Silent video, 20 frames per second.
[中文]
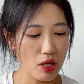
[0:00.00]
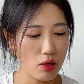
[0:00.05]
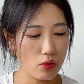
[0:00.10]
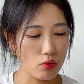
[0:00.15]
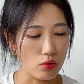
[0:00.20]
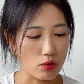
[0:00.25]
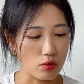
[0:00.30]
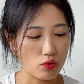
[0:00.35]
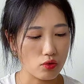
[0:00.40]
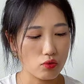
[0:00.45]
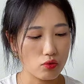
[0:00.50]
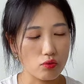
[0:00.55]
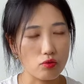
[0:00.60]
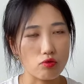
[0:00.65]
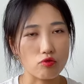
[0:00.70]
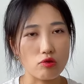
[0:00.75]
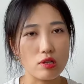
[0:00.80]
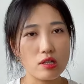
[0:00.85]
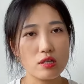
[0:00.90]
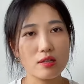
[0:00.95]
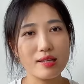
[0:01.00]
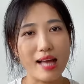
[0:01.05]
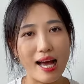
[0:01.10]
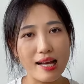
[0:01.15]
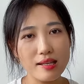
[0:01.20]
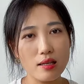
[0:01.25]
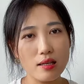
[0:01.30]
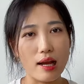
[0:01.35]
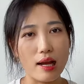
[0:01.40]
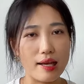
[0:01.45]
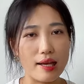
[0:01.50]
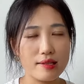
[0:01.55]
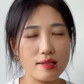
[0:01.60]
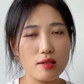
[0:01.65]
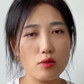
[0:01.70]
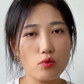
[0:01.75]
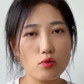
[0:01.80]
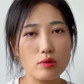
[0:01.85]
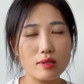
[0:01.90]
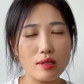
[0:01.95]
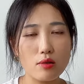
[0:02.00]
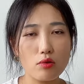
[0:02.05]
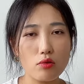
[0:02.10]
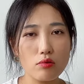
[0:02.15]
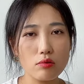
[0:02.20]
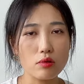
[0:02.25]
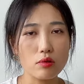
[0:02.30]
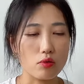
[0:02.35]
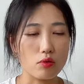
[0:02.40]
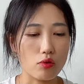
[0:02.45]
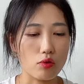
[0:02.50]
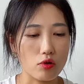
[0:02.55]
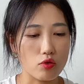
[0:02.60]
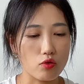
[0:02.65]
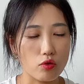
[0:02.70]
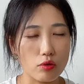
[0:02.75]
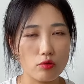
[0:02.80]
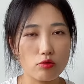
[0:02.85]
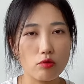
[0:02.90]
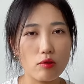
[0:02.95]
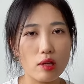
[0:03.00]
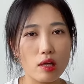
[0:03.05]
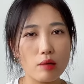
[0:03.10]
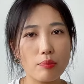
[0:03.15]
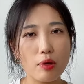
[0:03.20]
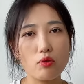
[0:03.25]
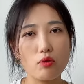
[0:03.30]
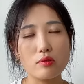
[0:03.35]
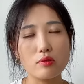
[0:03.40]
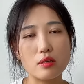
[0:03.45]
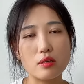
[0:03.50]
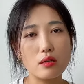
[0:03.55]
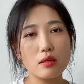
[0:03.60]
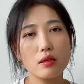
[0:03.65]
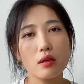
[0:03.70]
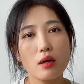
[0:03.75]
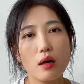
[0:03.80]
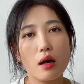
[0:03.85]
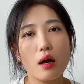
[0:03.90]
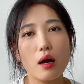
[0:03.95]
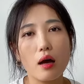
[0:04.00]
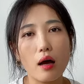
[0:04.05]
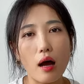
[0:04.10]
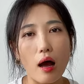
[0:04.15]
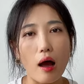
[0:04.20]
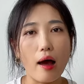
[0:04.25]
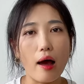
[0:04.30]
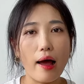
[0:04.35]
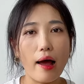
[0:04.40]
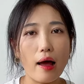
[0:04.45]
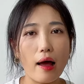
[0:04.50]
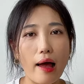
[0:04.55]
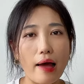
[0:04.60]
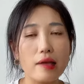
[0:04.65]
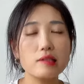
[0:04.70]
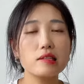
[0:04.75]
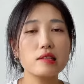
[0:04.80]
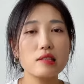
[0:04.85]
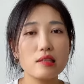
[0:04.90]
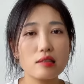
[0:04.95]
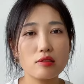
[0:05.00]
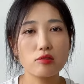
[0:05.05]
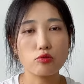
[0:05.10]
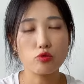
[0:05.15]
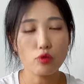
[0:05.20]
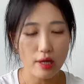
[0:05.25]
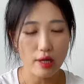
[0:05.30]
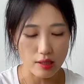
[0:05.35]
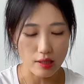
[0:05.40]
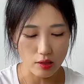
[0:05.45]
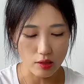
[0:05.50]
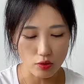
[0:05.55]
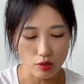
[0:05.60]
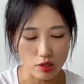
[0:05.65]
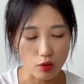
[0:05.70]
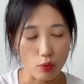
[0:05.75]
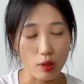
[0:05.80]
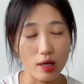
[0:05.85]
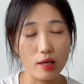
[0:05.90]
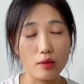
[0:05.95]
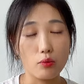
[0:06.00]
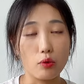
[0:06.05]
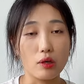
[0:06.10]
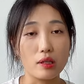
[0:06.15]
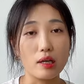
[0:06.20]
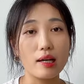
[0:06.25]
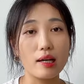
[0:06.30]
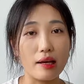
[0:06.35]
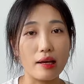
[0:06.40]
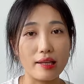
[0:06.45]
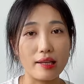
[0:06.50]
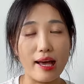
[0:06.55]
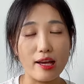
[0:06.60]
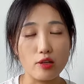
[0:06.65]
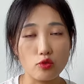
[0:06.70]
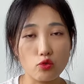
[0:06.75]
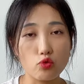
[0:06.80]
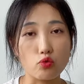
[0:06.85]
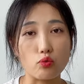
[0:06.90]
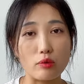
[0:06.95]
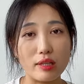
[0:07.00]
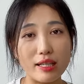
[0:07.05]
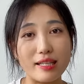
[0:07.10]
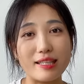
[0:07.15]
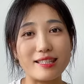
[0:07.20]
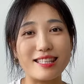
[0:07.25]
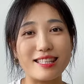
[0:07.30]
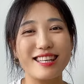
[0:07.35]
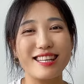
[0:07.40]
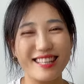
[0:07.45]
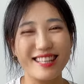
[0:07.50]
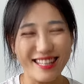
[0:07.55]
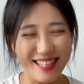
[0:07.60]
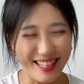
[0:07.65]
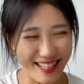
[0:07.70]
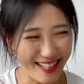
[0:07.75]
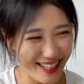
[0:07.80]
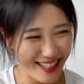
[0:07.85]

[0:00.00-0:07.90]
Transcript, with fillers: 便我去随时拿起来记录一些东西，或者说作为一个备用机啊。SE3，这就是我我的两台主力机，